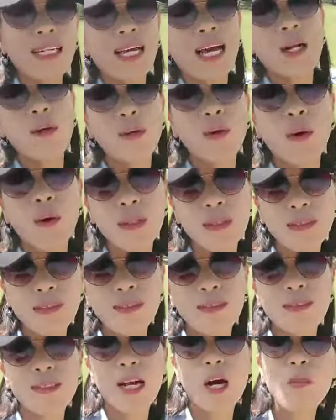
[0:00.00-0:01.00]
เนี่ยนะคะทุกคน
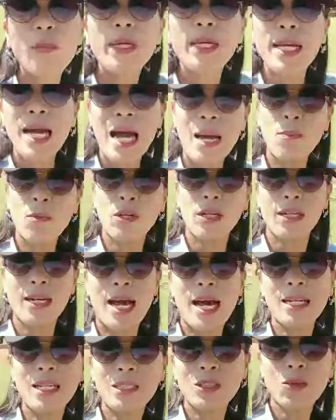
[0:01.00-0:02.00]
เขามีการบูร
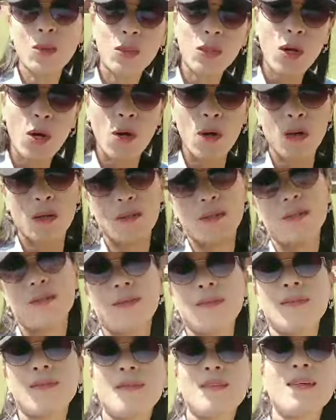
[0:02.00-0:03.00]
ณะในส่วนของ
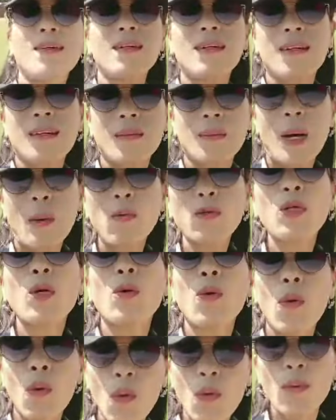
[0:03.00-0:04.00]
พระพุทธ
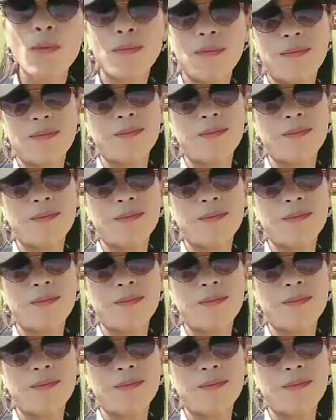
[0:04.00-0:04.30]
รูป